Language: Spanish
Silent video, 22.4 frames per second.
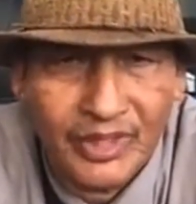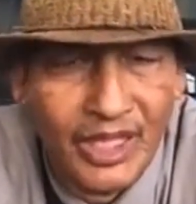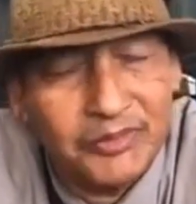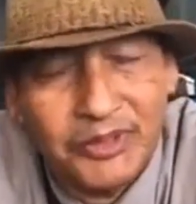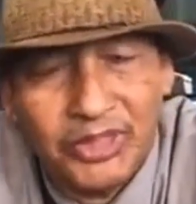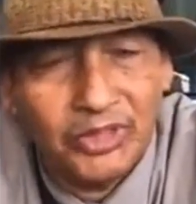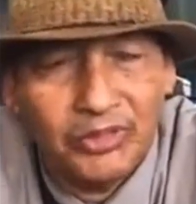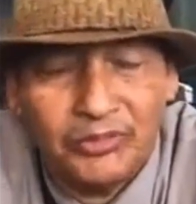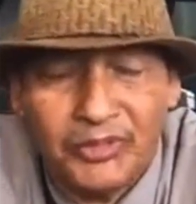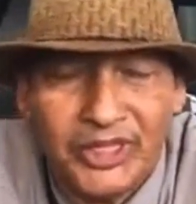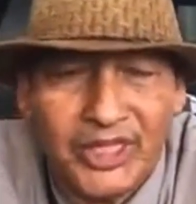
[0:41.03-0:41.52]
A
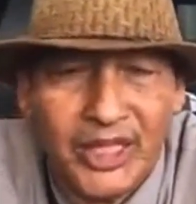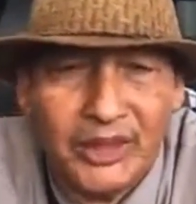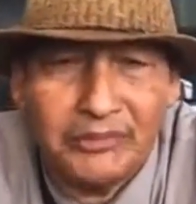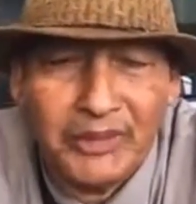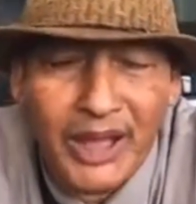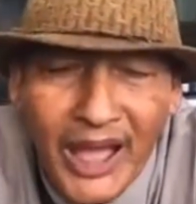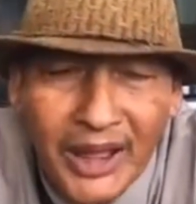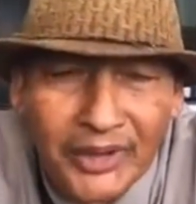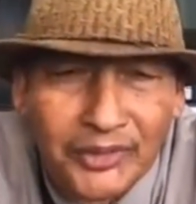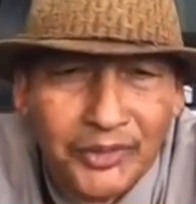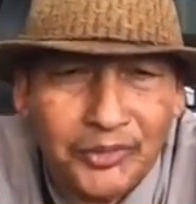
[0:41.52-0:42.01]
mí no me
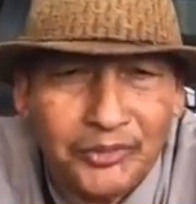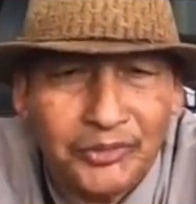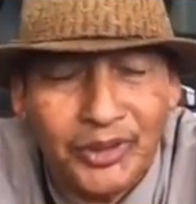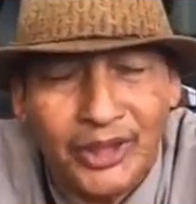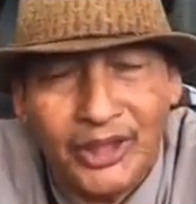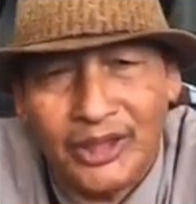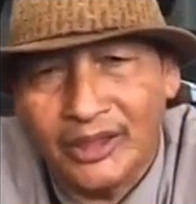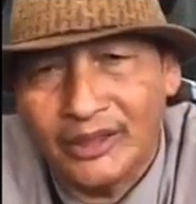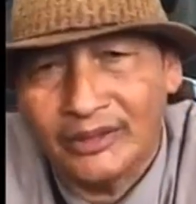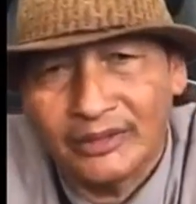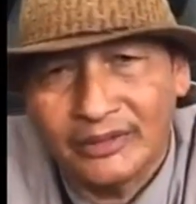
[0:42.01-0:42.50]
llamaron,
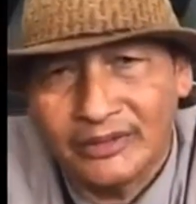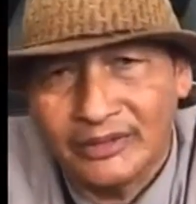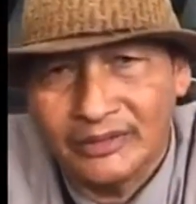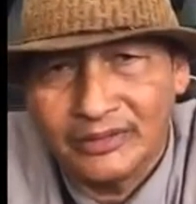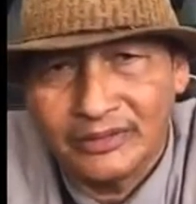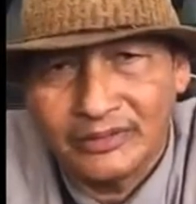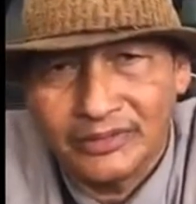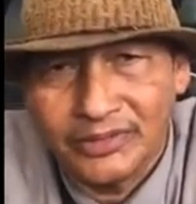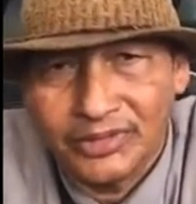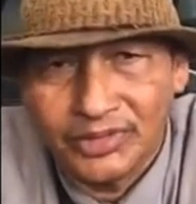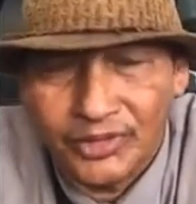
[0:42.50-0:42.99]
va,
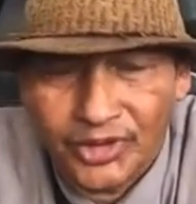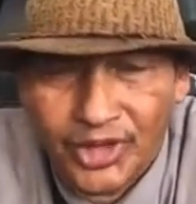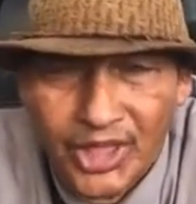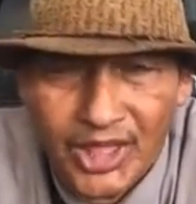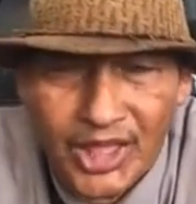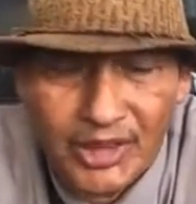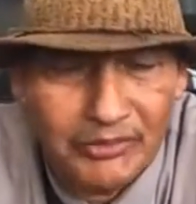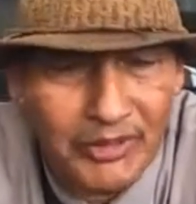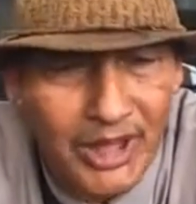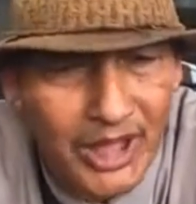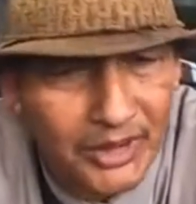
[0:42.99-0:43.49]
sino
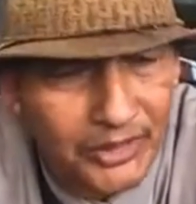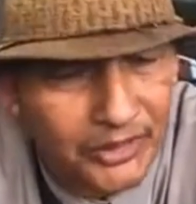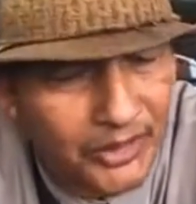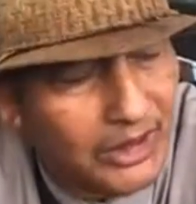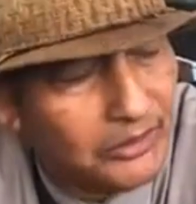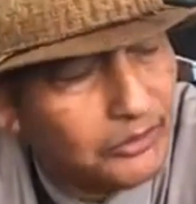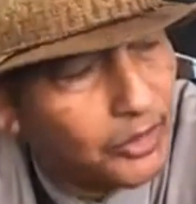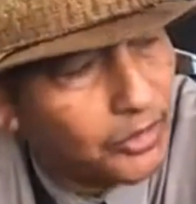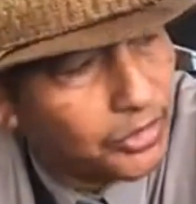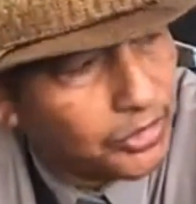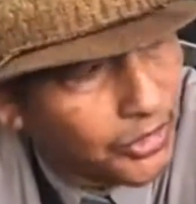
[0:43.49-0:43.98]
que llamaron
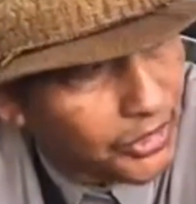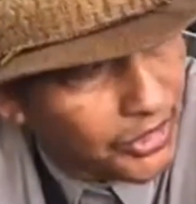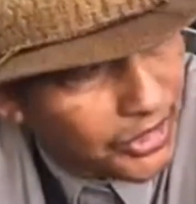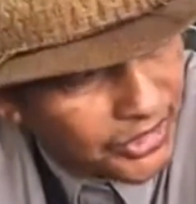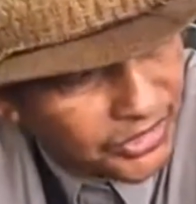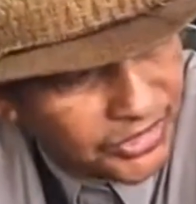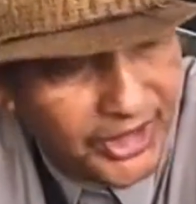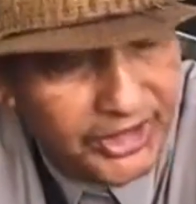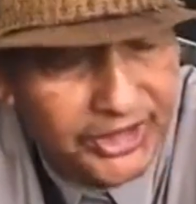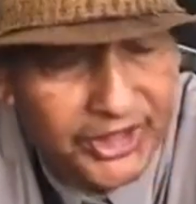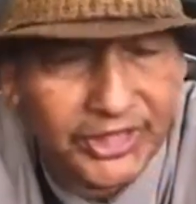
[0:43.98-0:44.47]
al
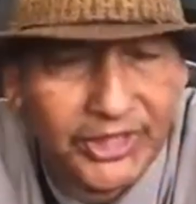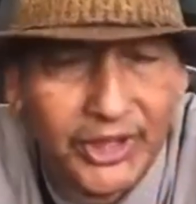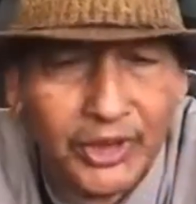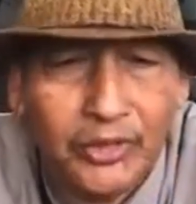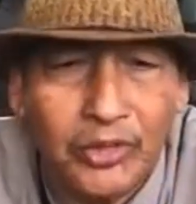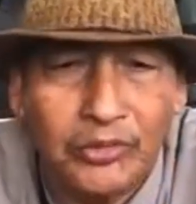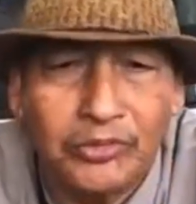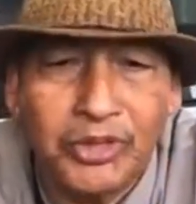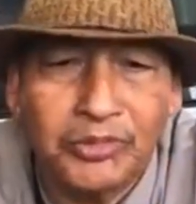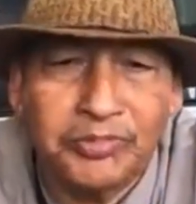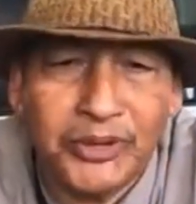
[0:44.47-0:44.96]
motorista que
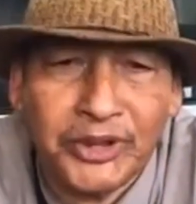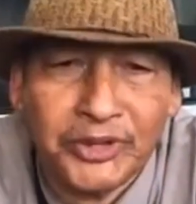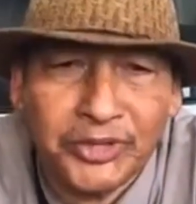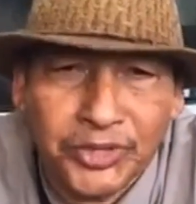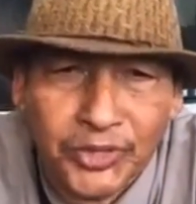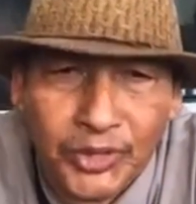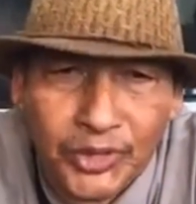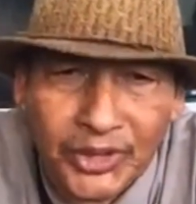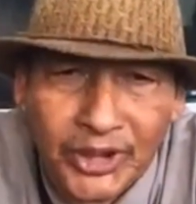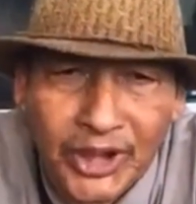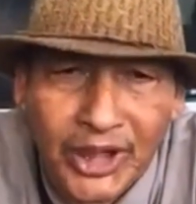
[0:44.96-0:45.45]
anda con mi
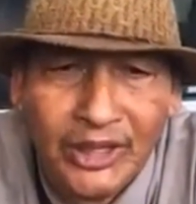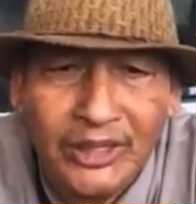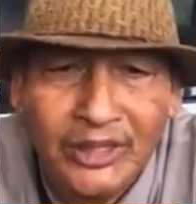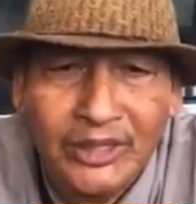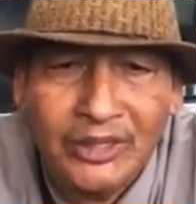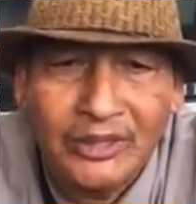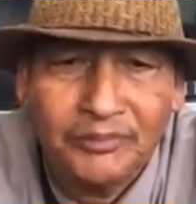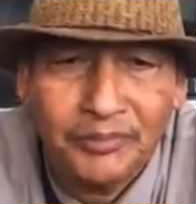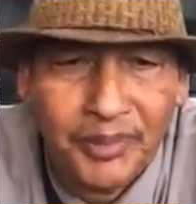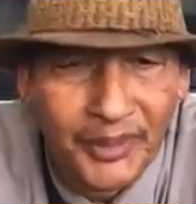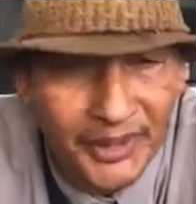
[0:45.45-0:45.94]
persona
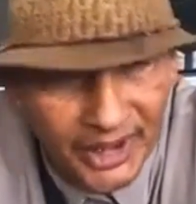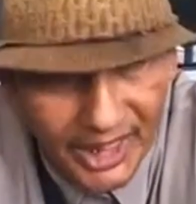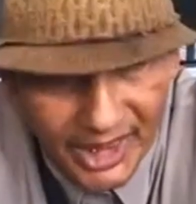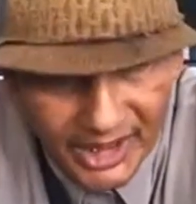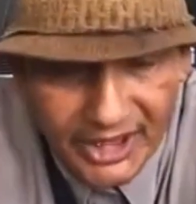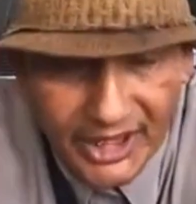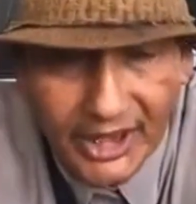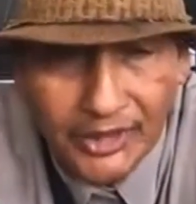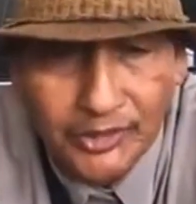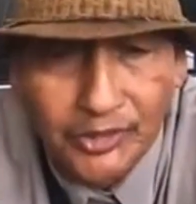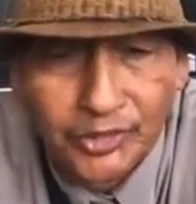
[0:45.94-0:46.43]
para
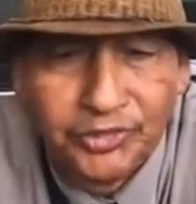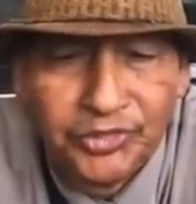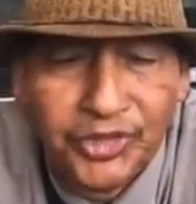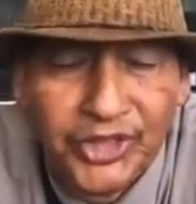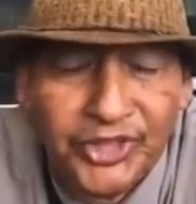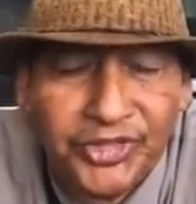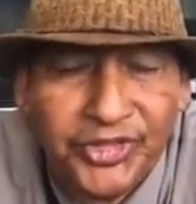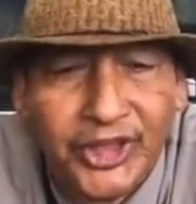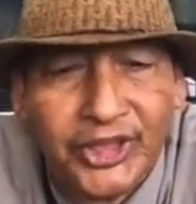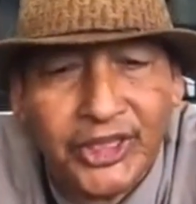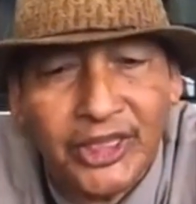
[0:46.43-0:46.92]
darle la
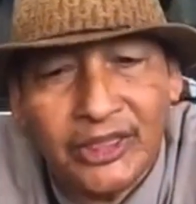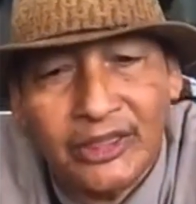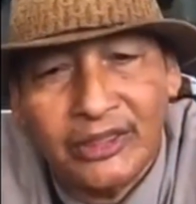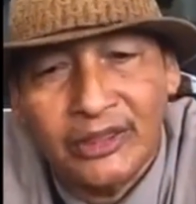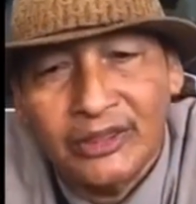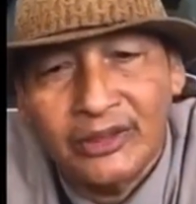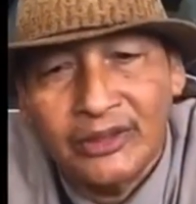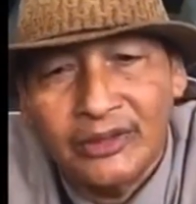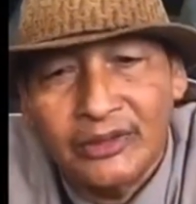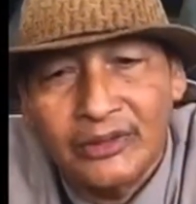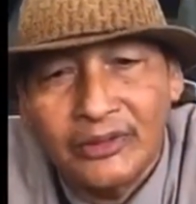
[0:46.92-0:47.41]
noticia que
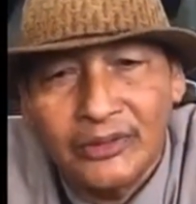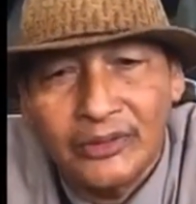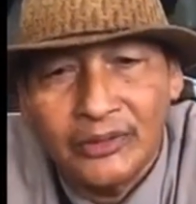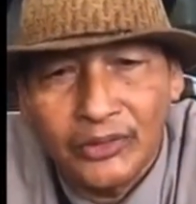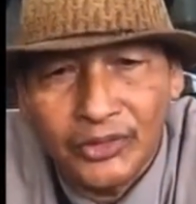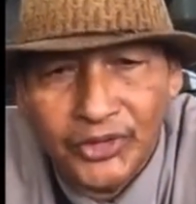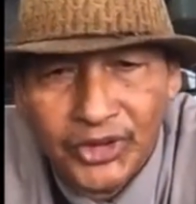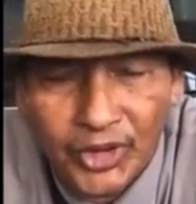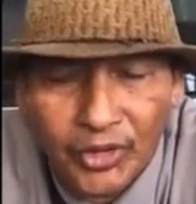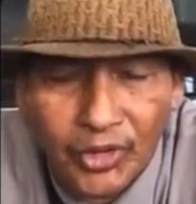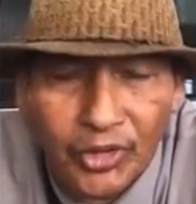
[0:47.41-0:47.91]

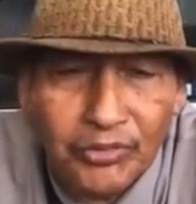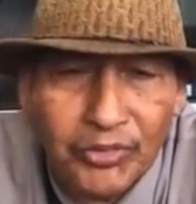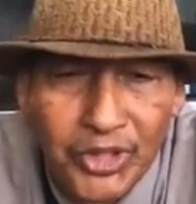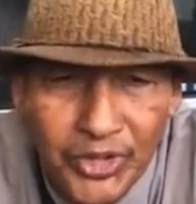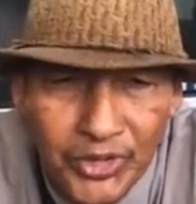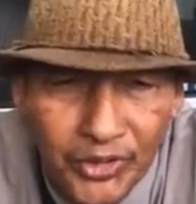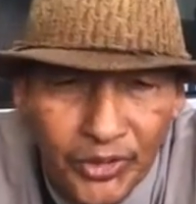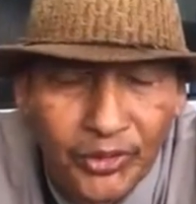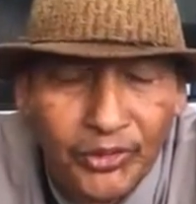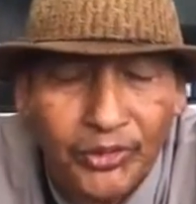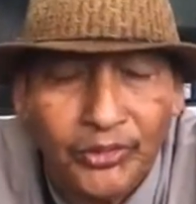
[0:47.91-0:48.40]
un hijo
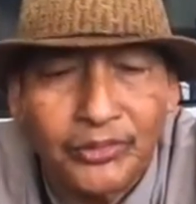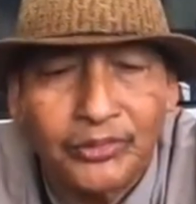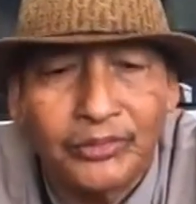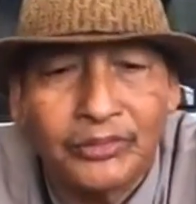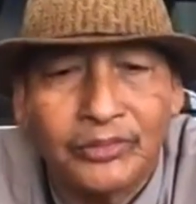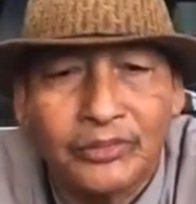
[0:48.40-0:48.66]
mío